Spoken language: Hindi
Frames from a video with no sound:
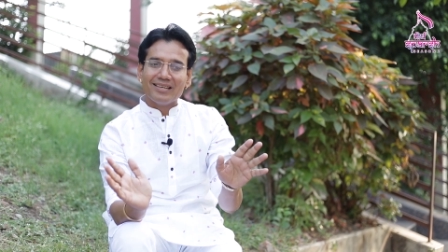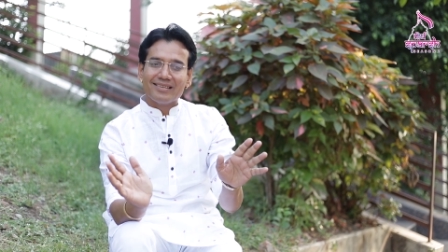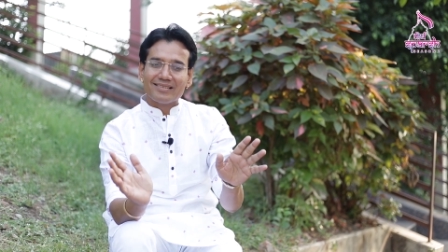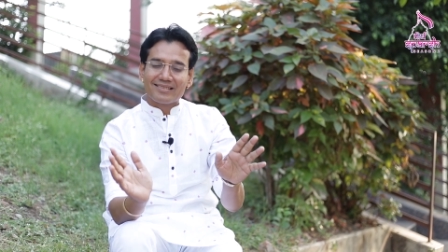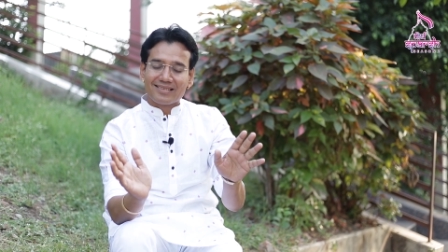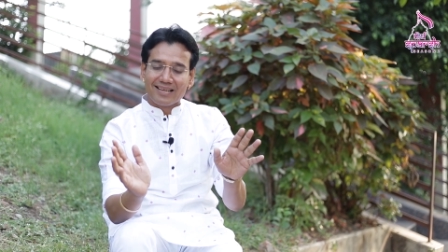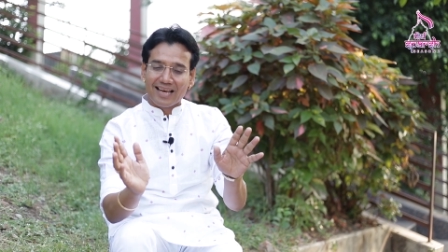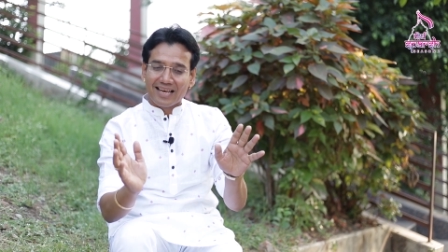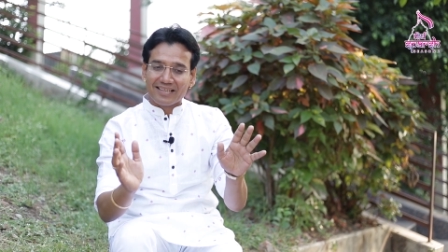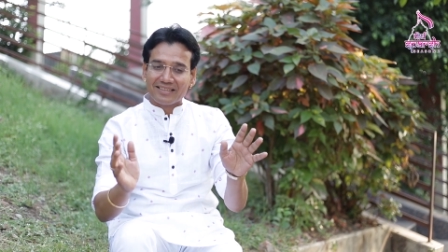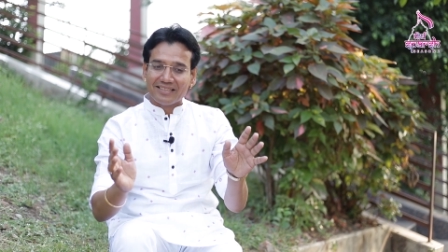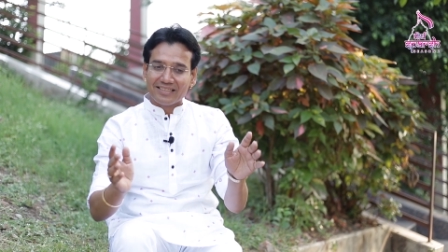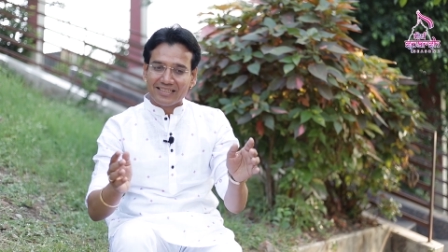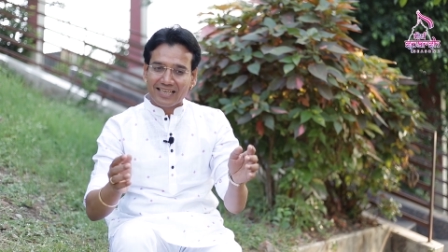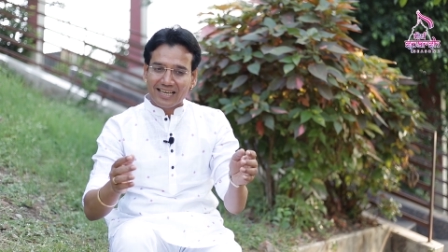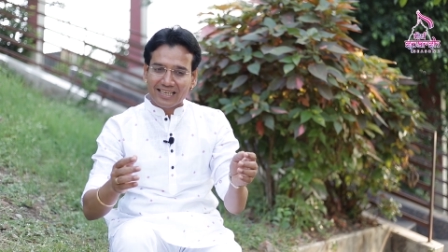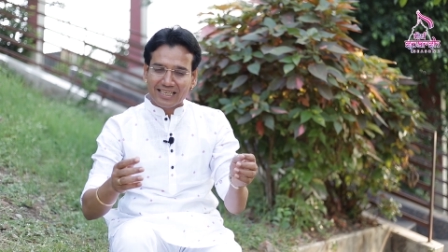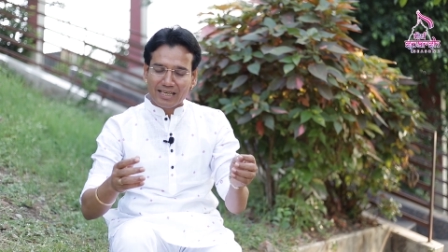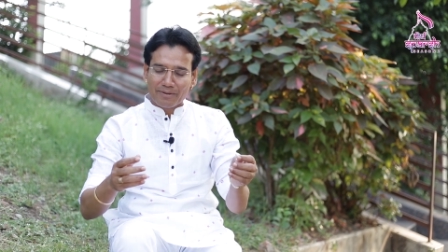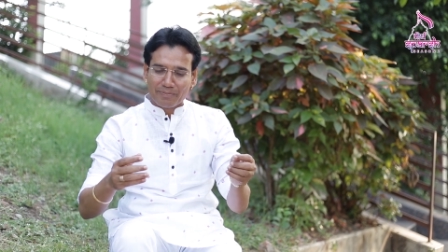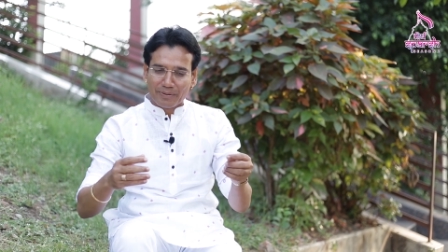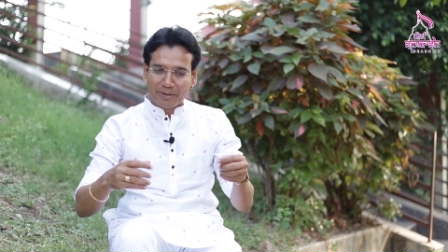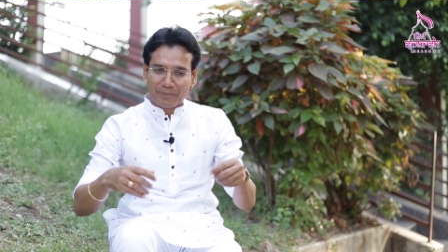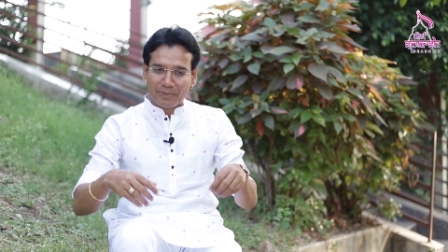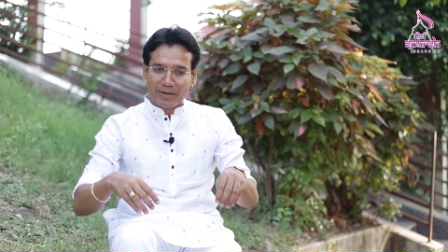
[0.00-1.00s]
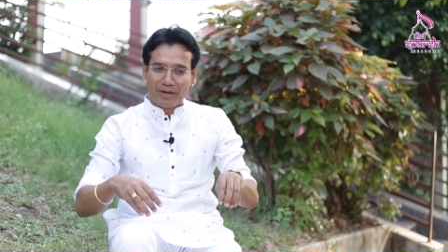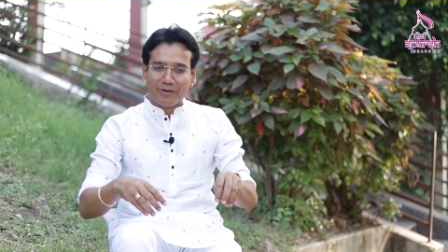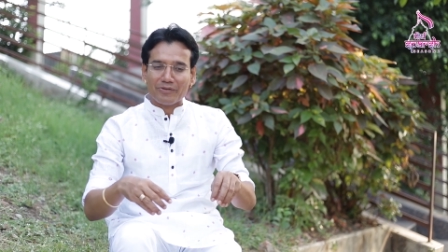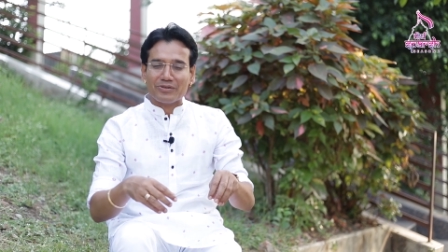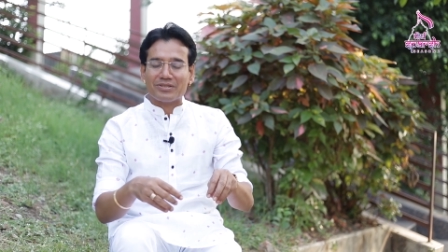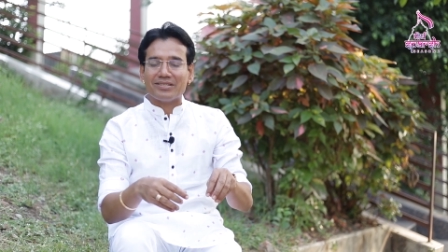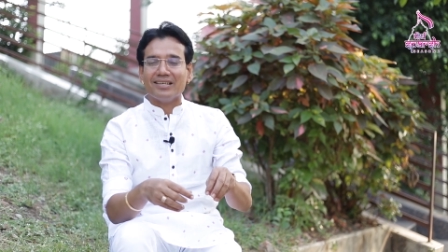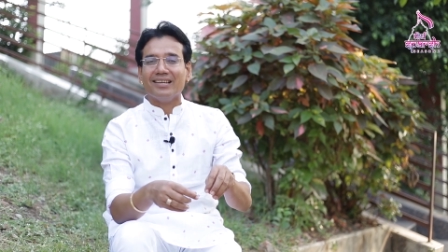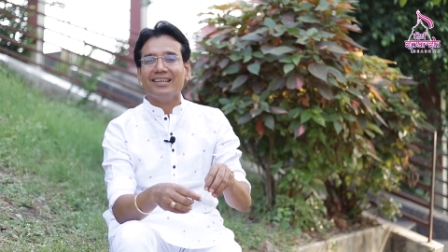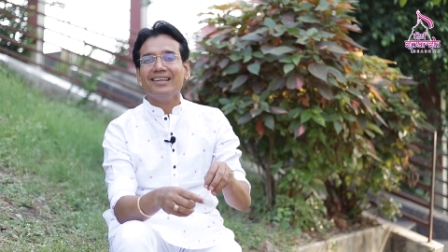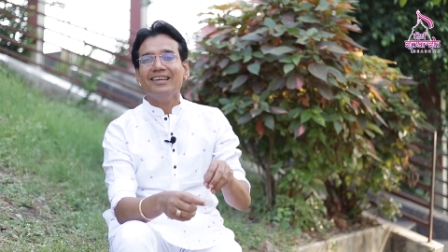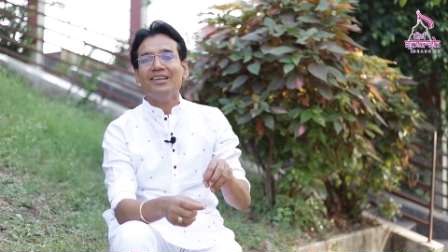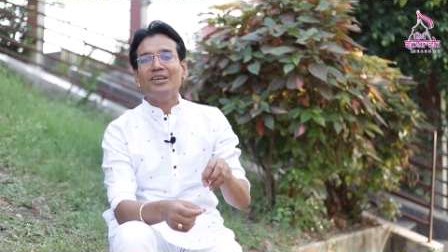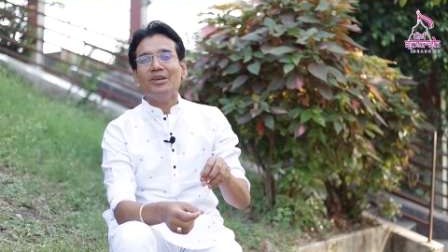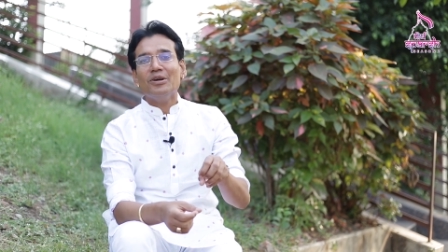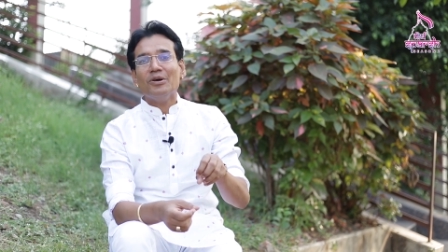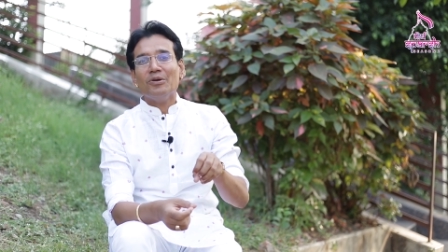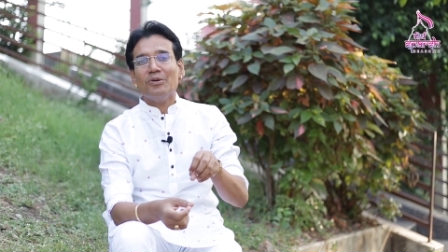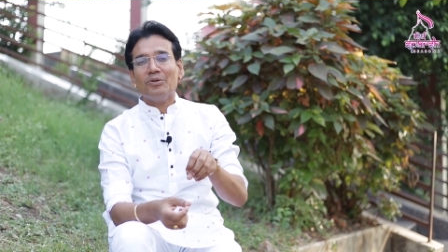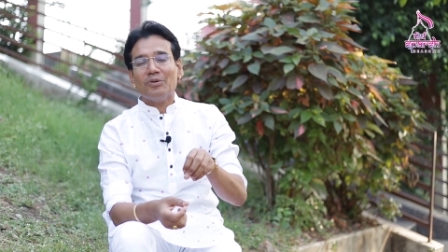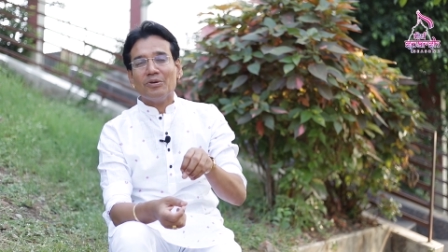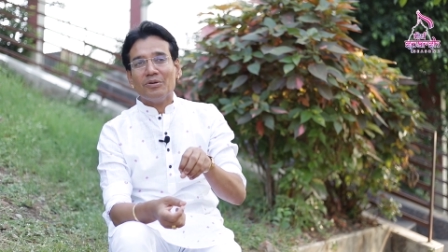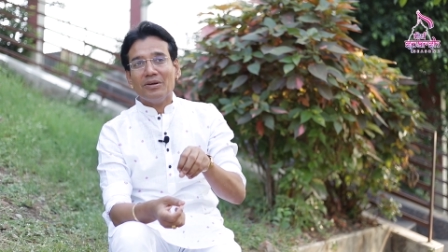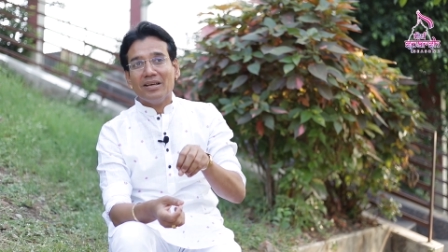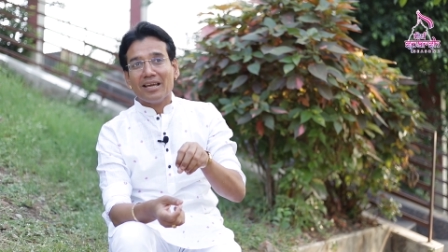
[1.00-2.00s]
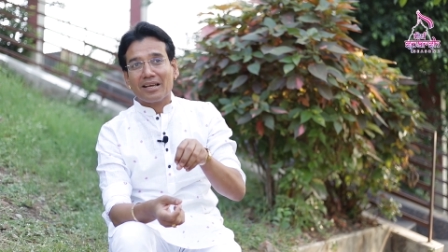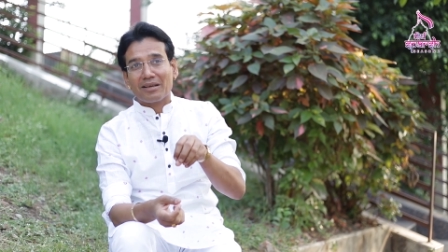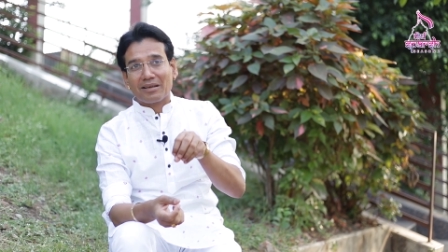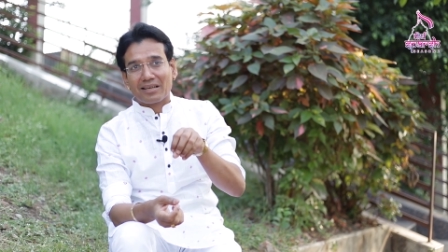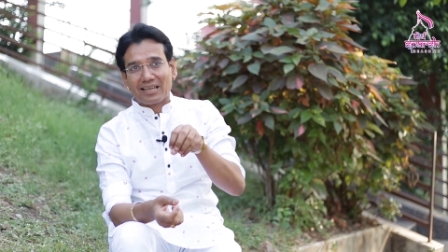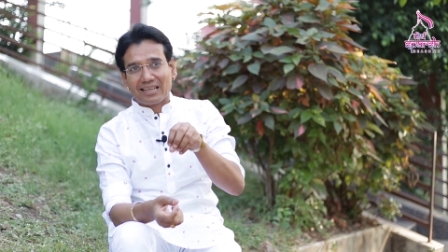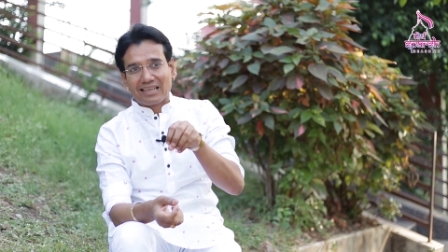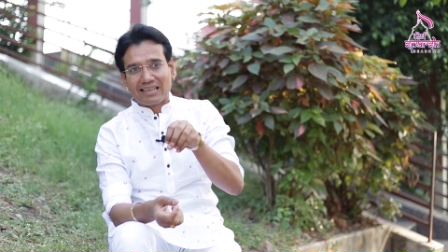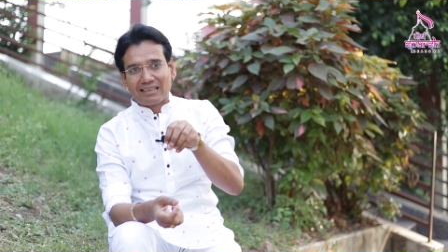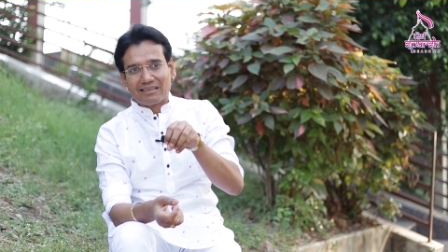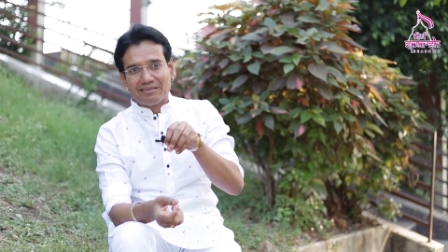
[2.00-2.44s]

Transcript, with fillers: से साधना के प्रभाव से एक